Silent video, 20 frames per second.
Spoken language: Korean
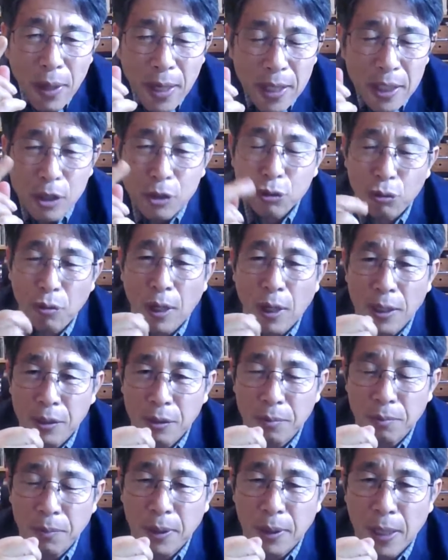의외일
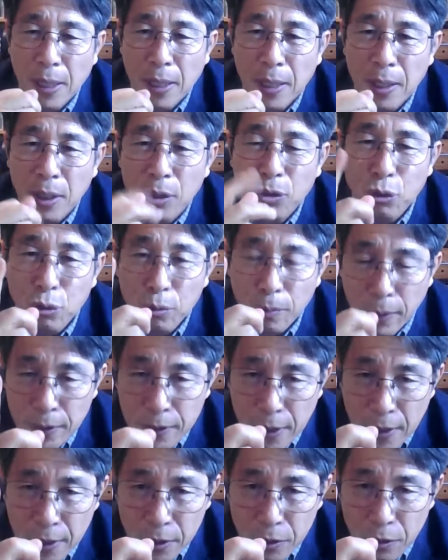수가 있습니다.
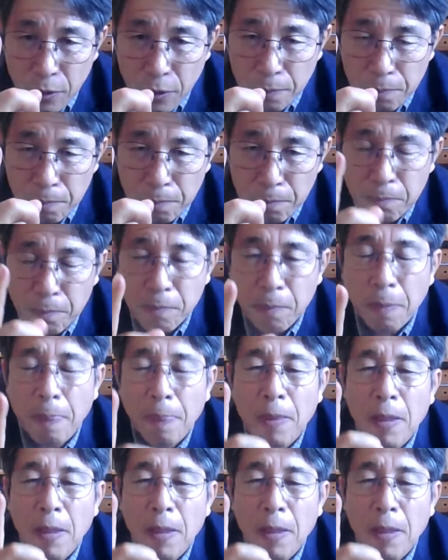두 번째는요,